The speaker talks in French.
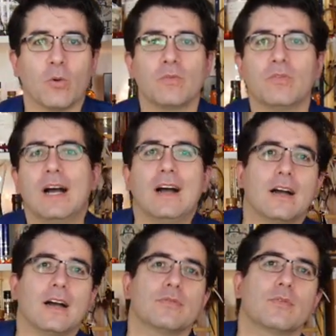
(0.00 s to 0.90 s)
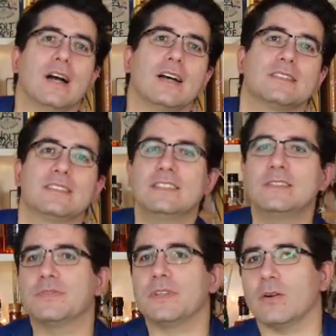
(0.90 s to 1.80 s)
on va avoir
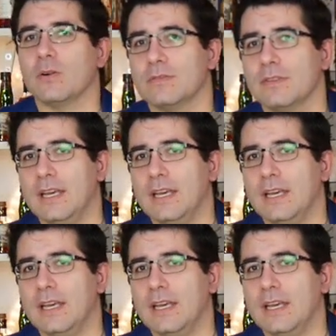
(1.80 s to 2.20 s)
différents